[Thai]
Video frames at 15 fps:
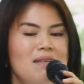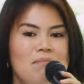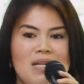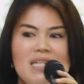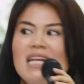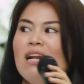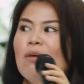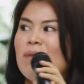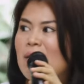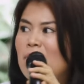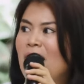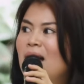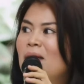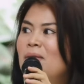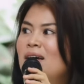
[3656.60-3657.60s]
บางทีเราผิด
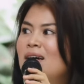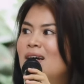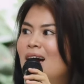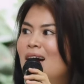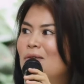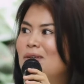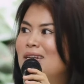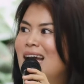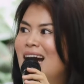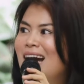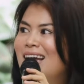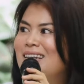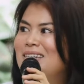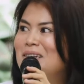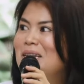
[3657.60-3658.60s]
พลั้งเผลอค่ะคุณ
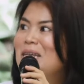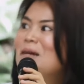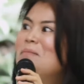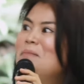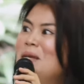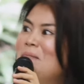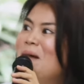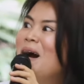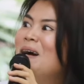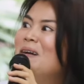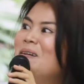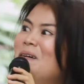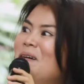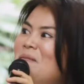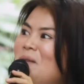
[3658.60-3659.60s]
ยายเจลลี่ก็มีบ้าง
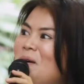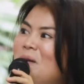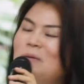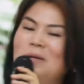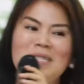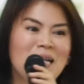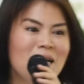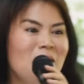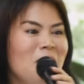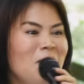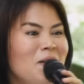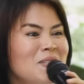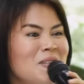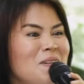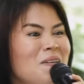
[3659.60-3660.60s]
เนาะพอหลุดจากค
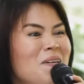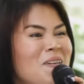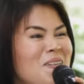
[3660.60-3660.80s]
อร์สเนาะ